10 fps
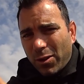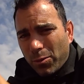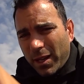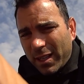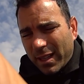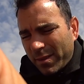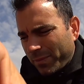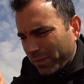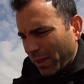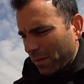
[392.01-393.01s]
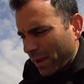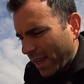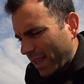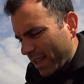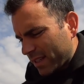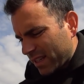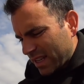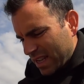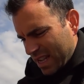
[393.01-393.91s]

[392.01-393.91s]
y lubinita, pequeñas